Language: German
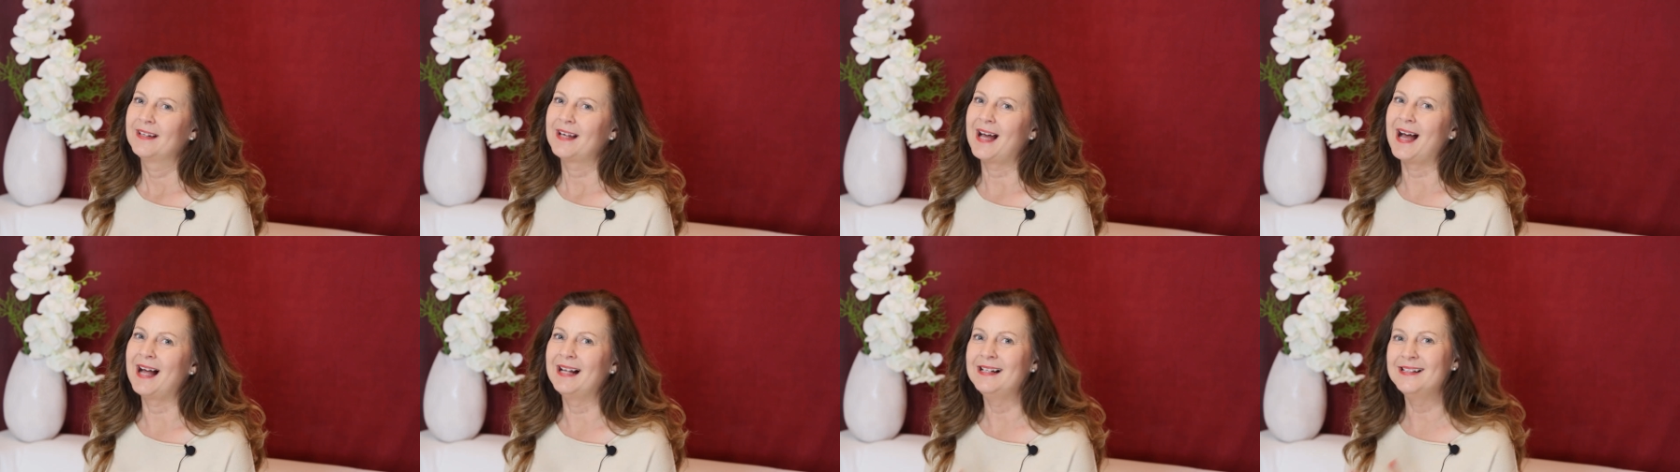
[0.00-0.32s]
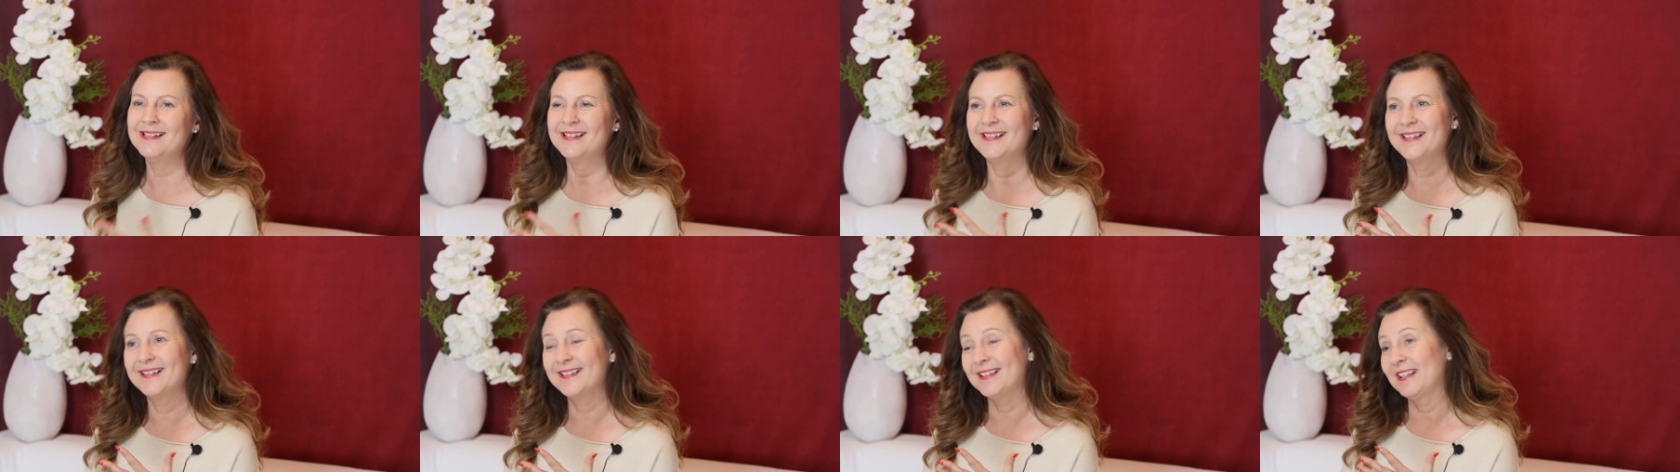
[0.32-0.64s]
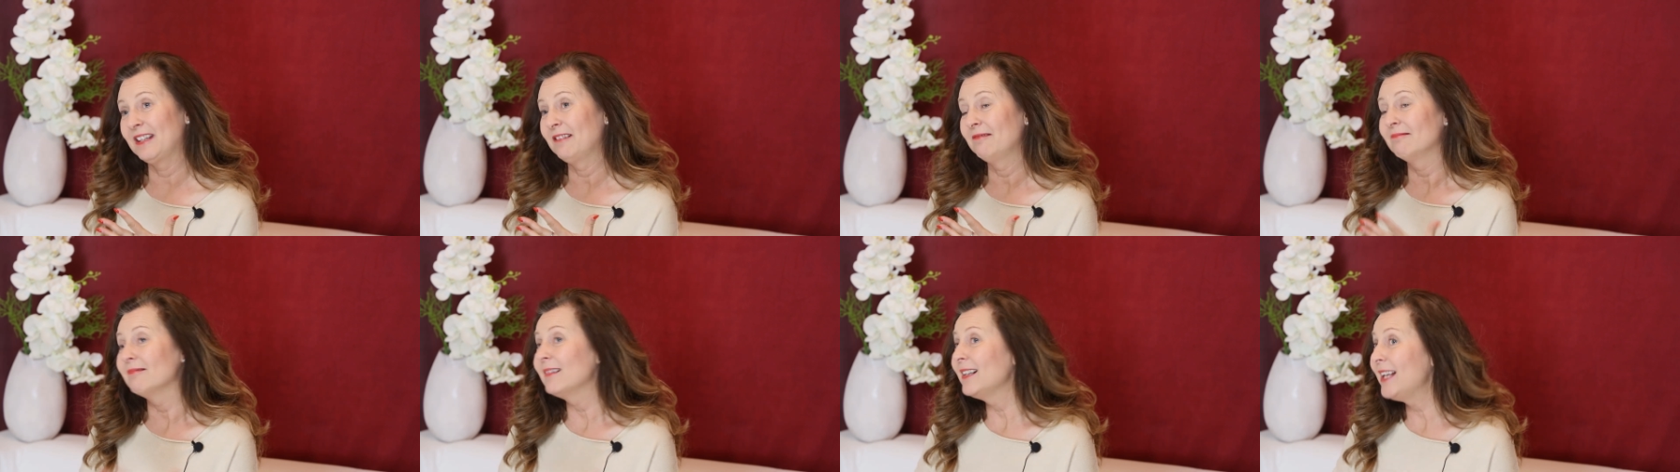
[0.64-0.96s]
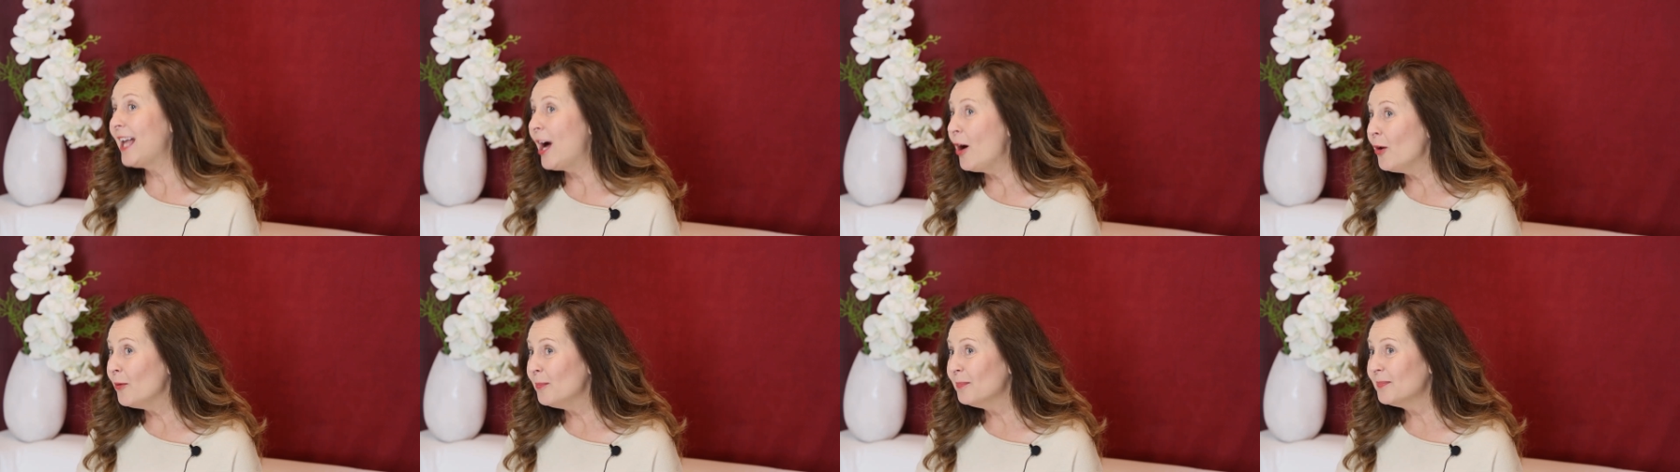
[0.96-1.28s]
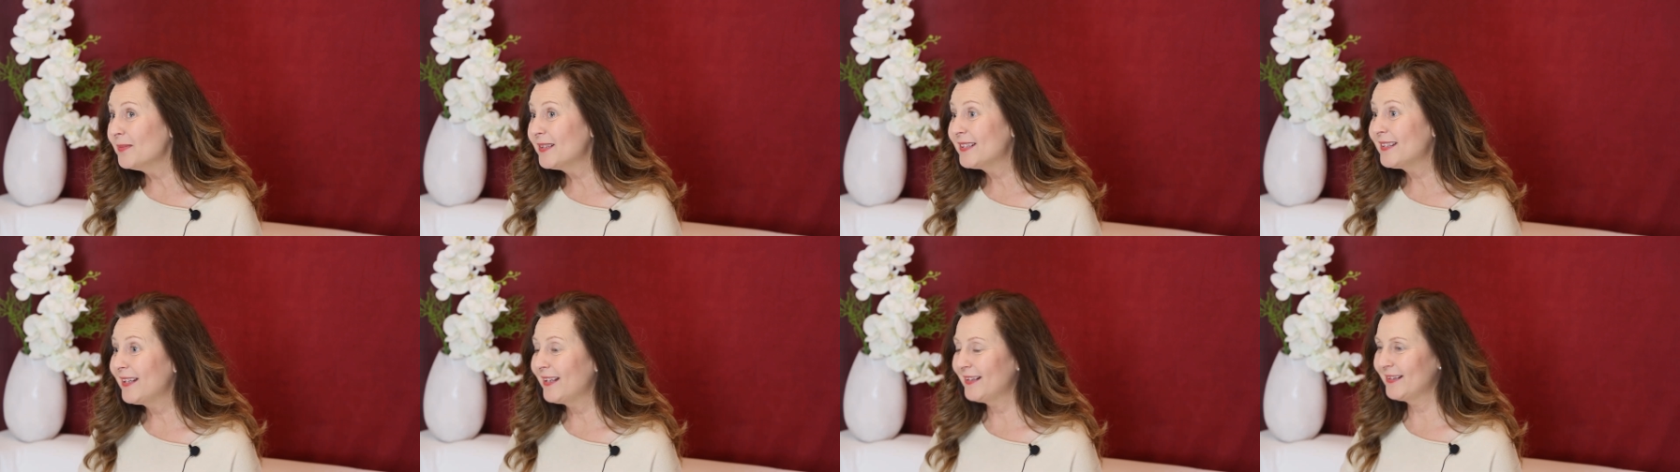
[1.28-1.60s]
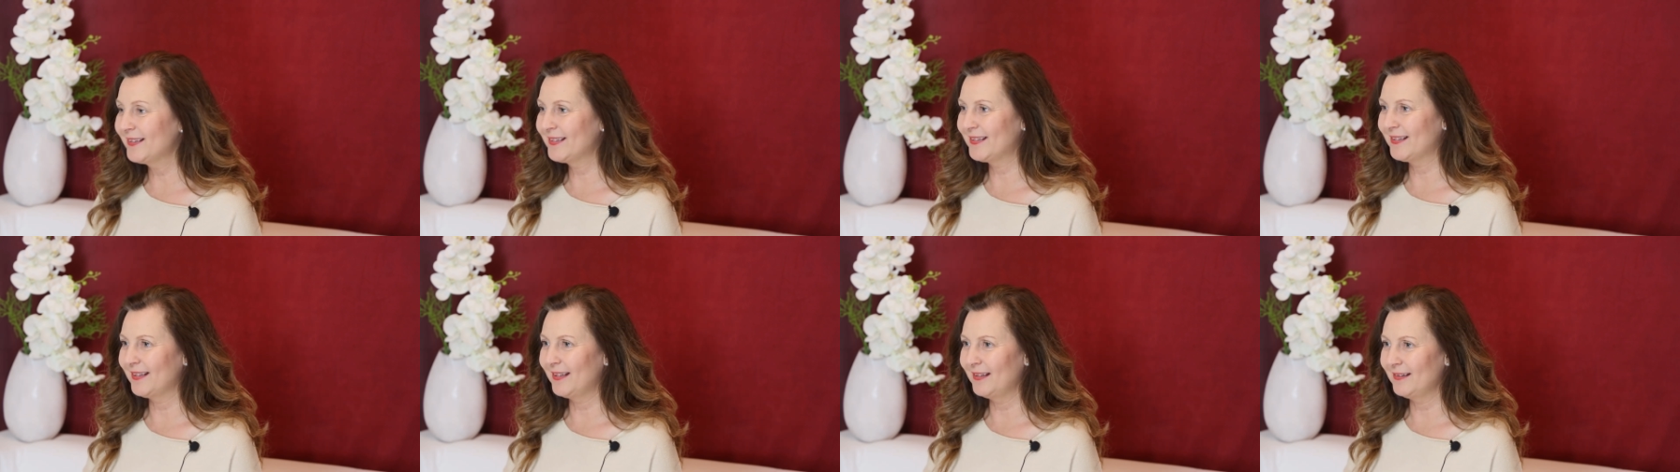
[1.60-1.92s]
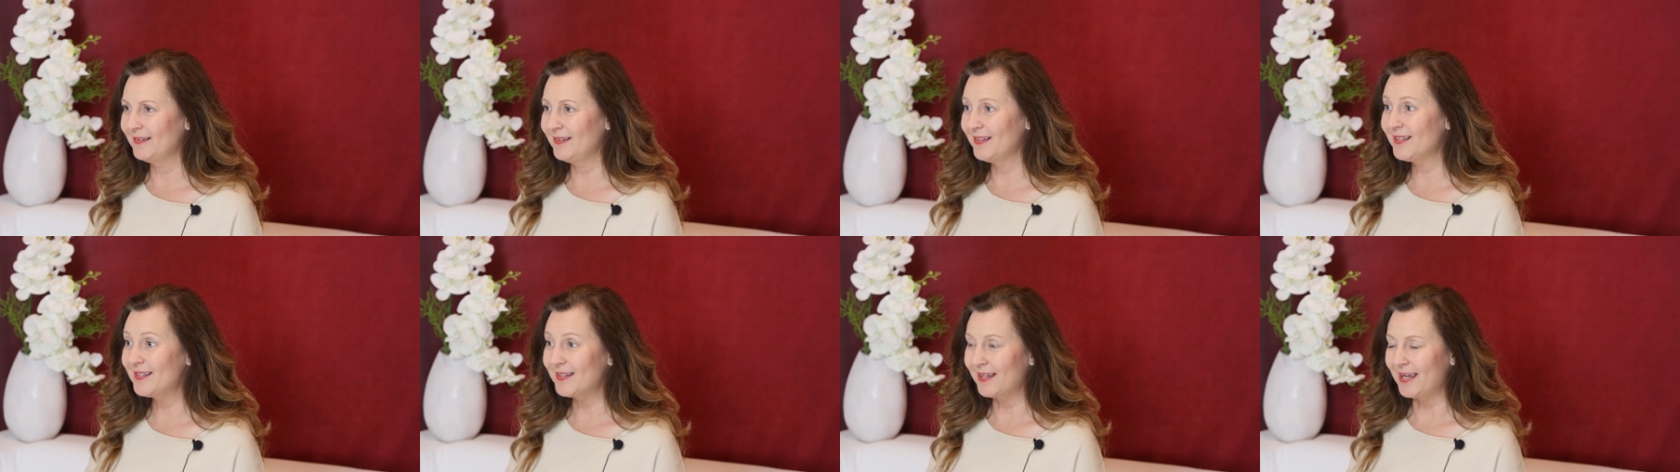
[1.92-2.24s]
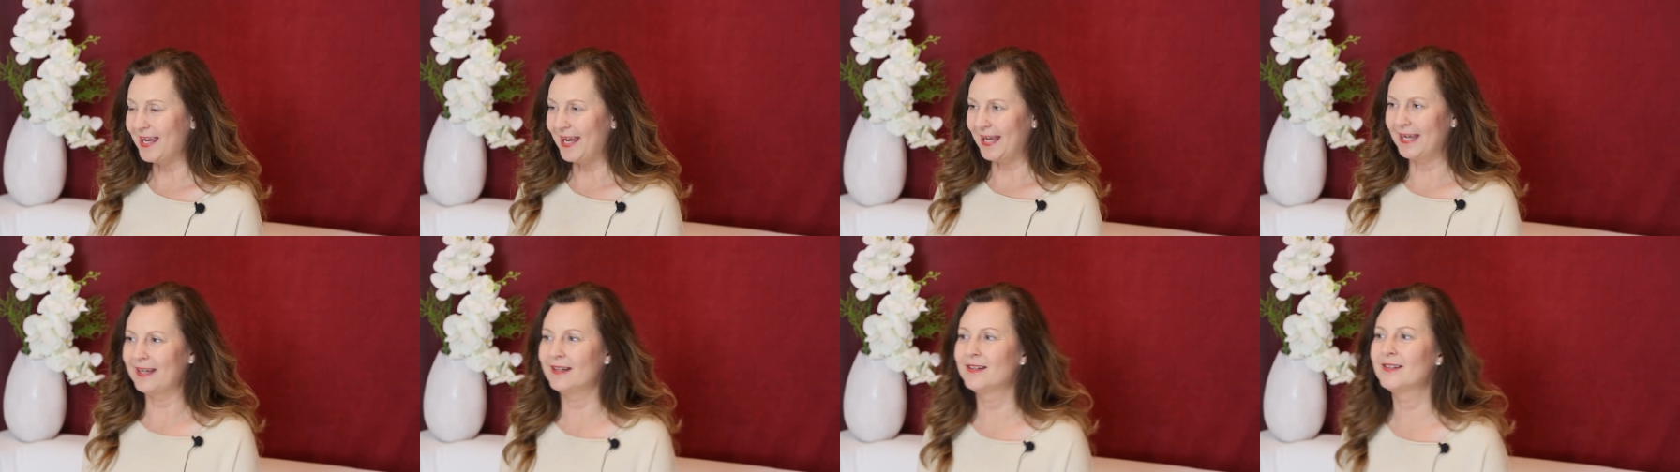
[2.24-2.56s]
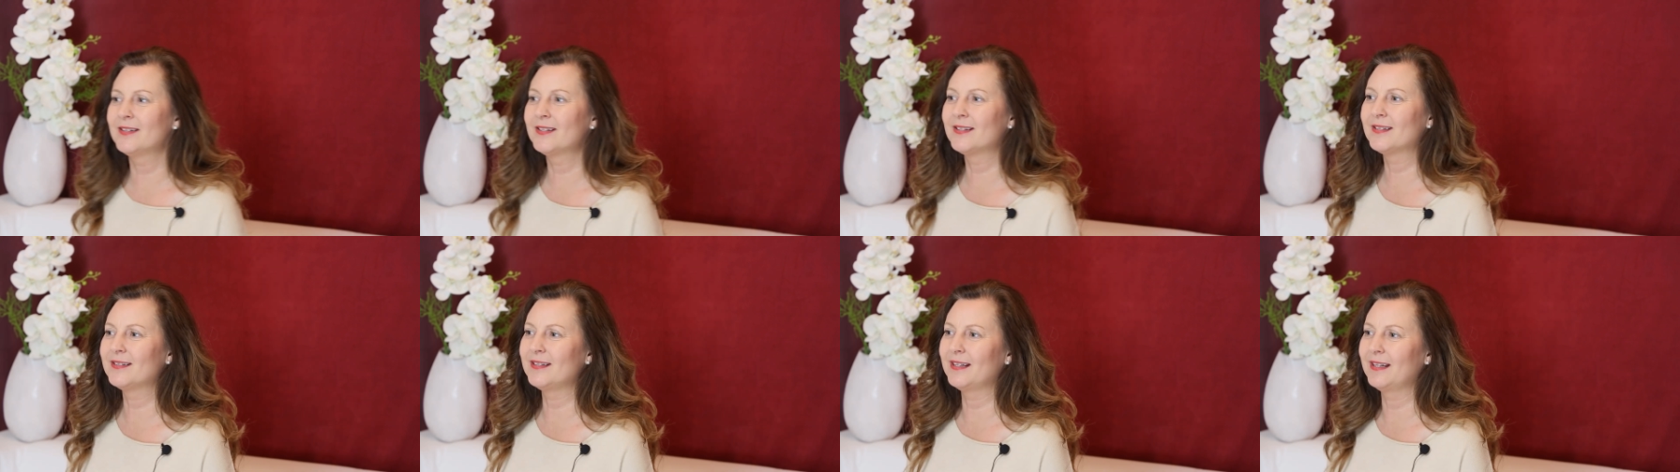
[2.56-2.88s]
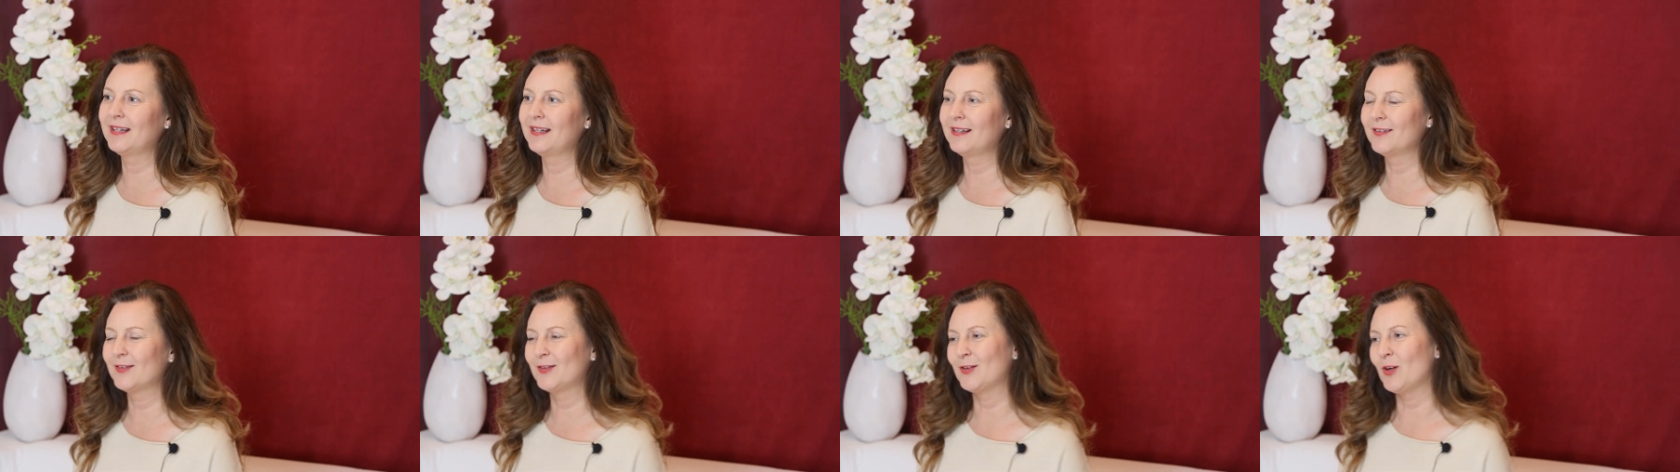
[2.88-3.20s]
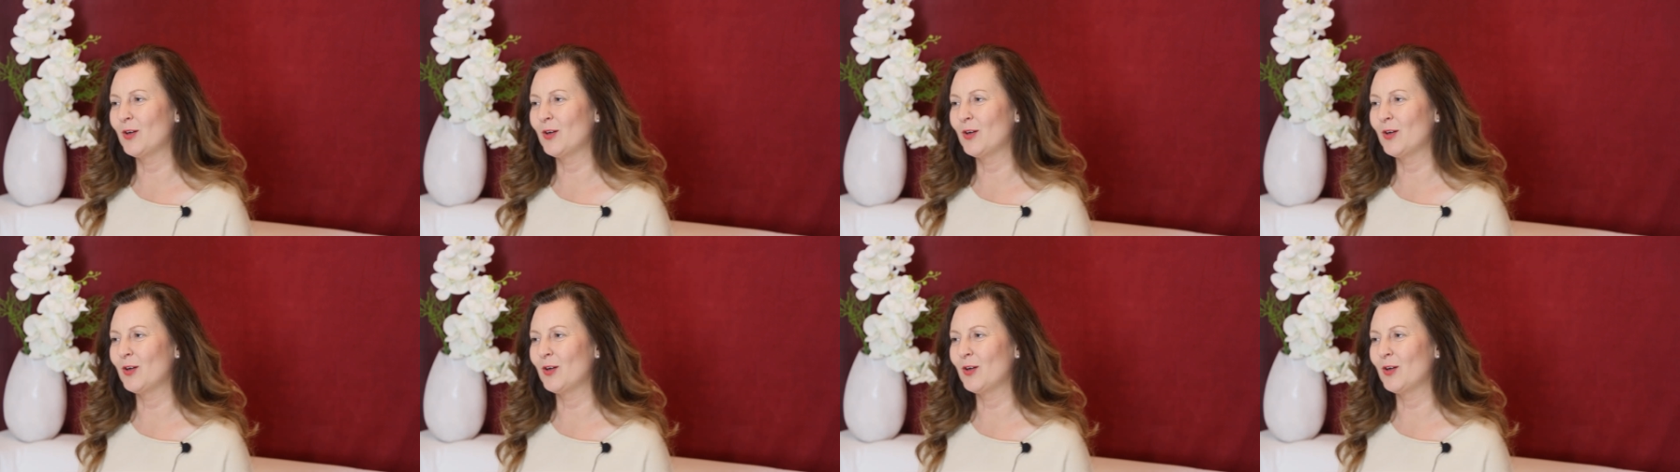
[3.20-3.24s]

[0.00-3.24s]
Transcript: All diese Glaubenssätze, diese Ängste,